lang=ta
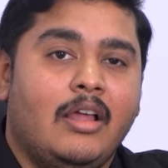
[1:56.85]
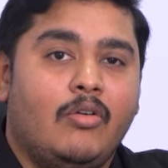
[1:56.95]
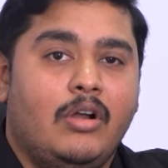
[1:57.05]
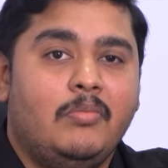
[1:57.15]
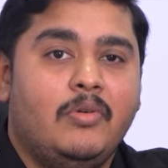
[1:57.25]

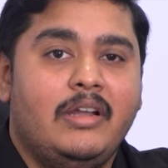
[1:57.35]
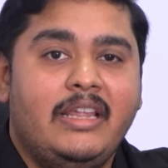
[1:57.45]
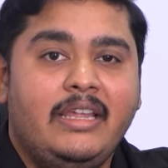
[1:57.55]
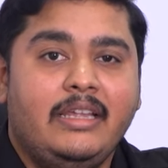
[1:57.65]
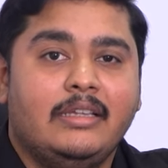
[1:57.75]
உடம்பு
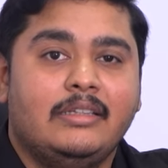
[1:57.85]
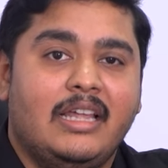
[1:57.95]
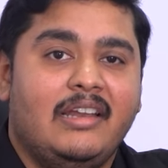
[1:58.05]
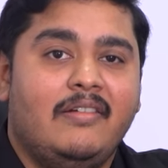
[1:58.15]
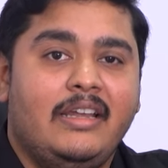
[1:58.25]
வலி
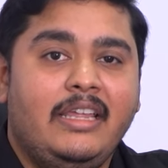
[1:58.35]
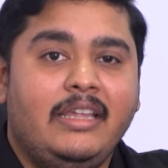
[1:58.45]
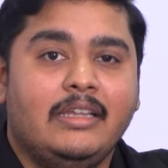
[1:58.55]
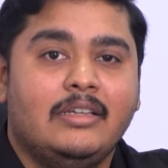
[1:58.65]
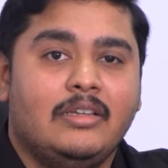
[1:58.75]
தலைவலி
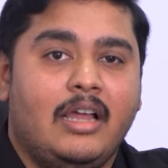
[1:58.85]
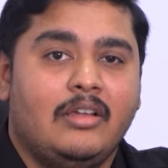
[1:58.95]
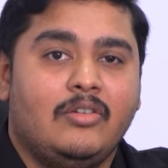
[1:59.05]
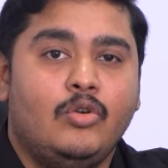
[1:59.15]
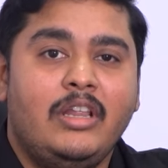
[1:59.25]

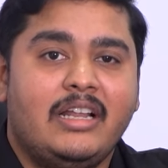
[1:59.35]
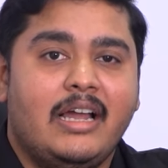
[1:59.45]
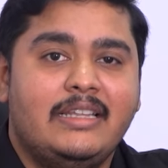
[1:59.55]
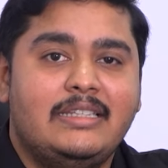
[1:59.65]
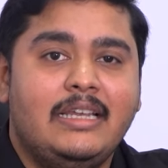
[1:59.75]
குளிர்
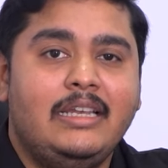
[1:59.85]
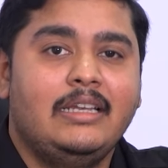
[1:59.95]
காய்ச்சல்